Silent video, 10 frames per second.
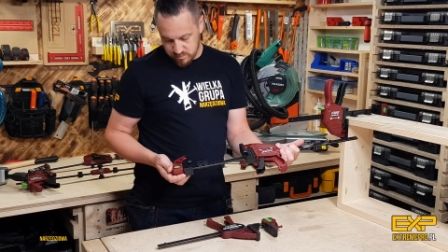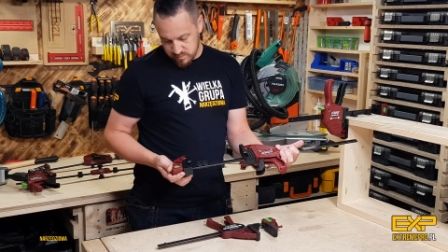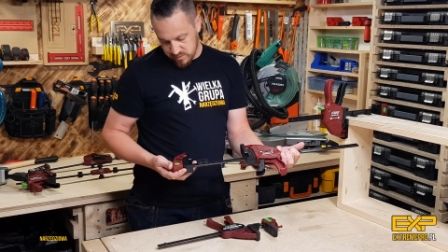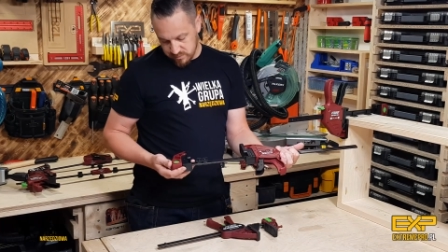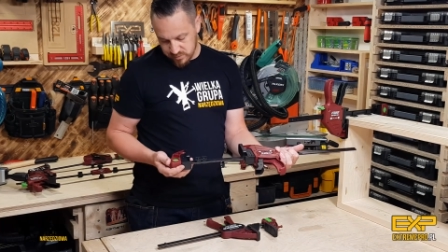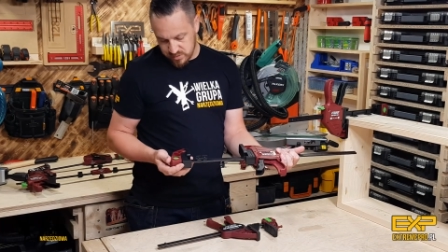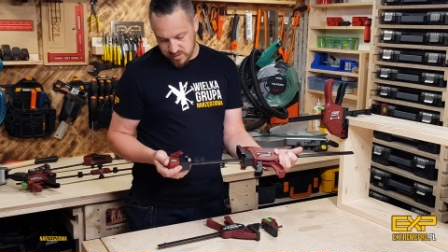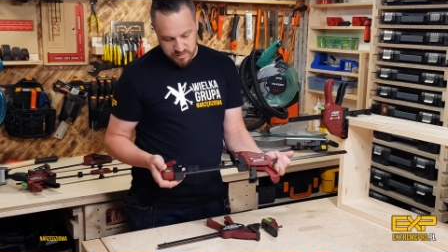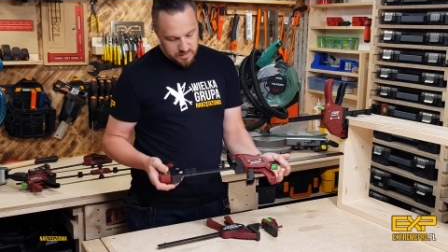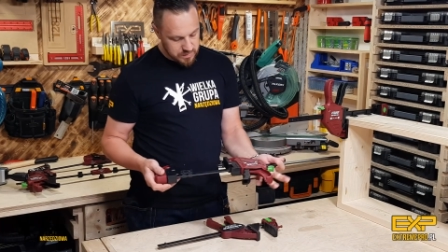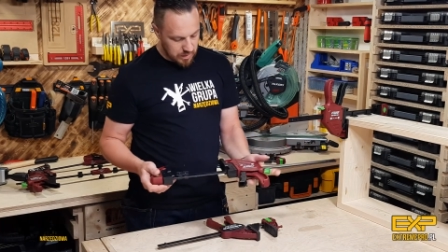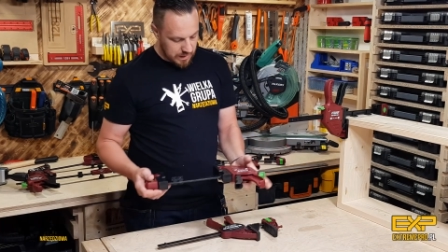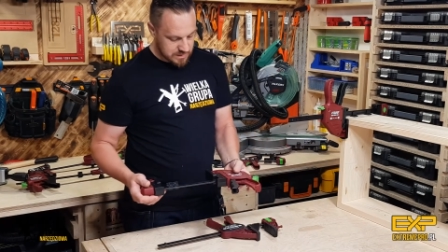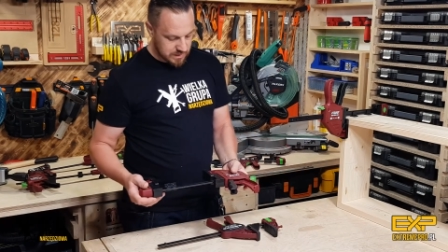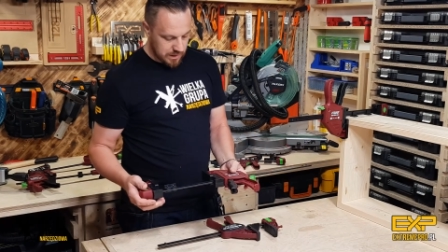są to ściski
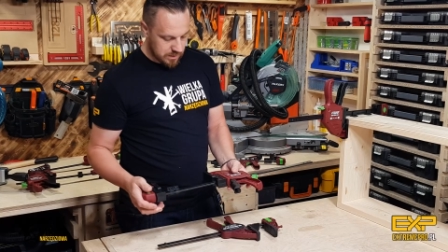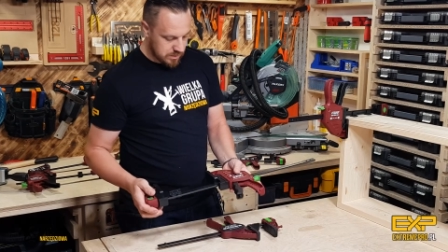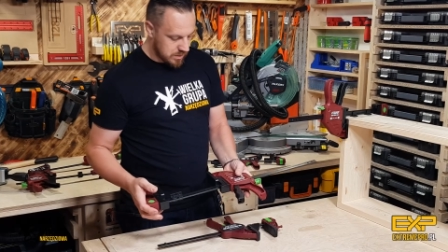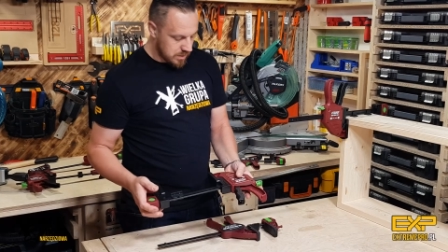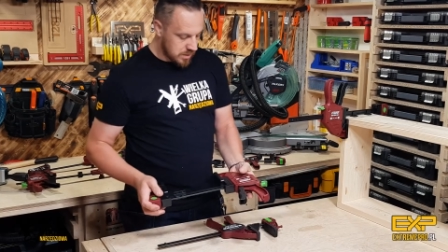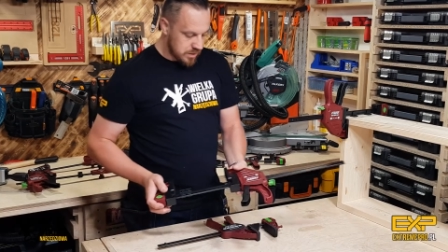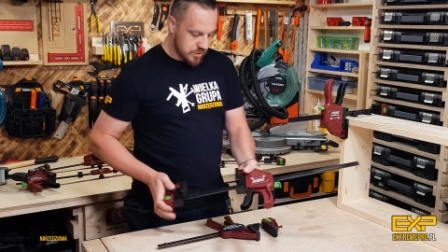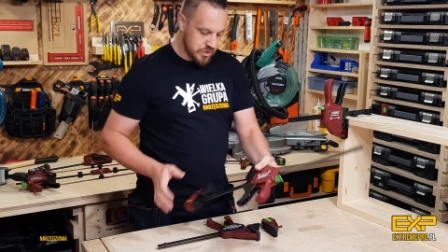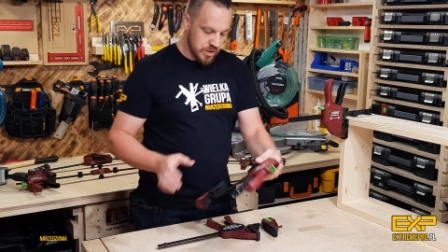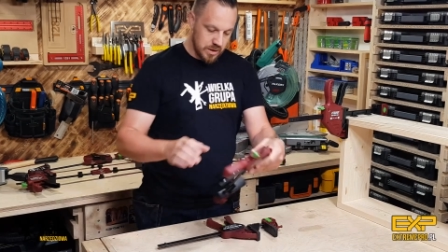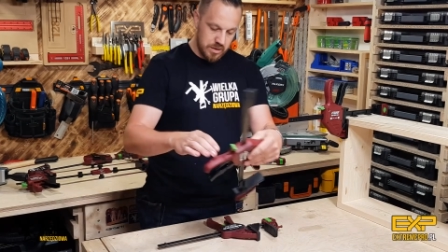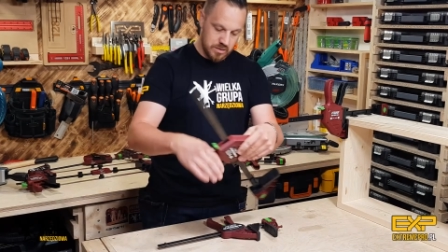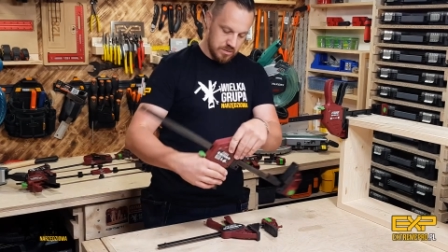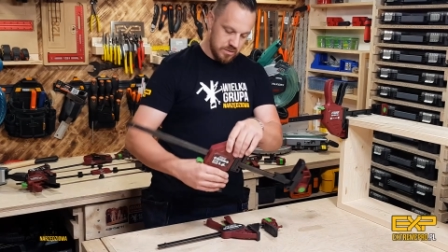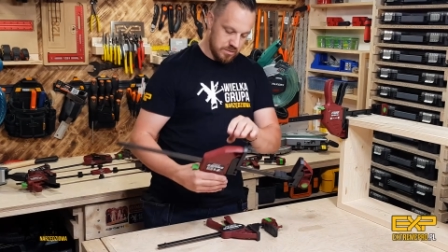stolarskie, czyli
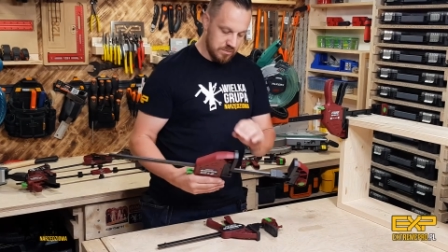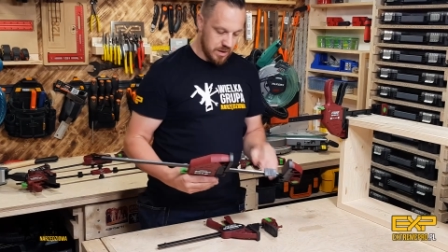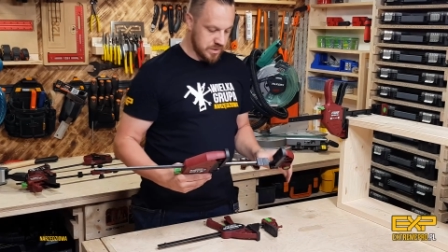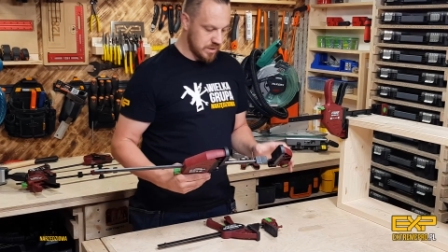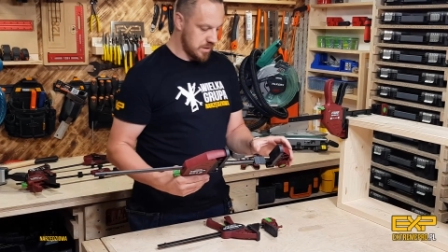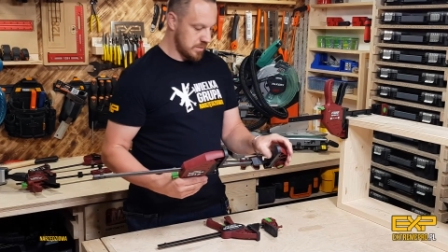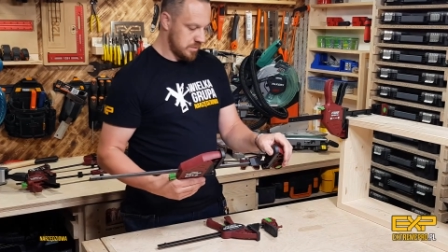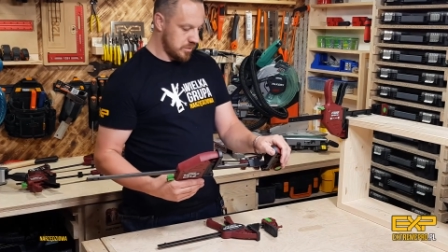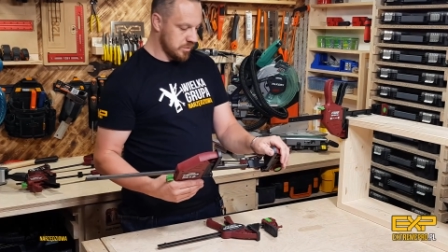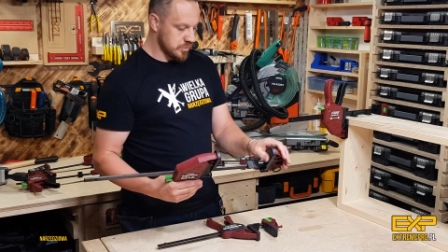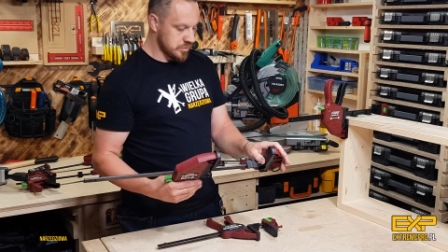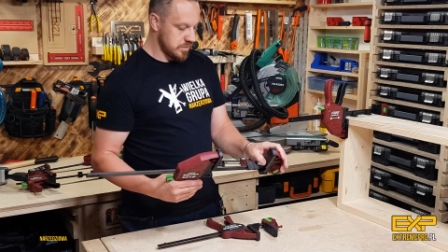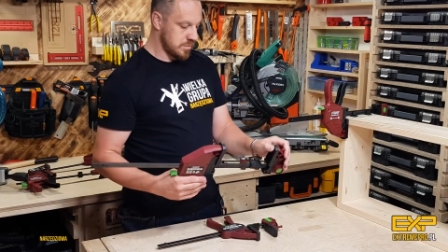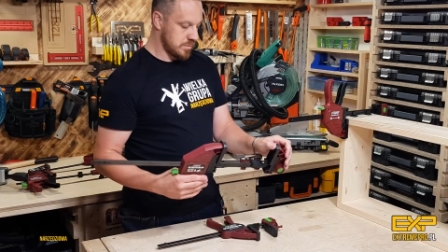macie już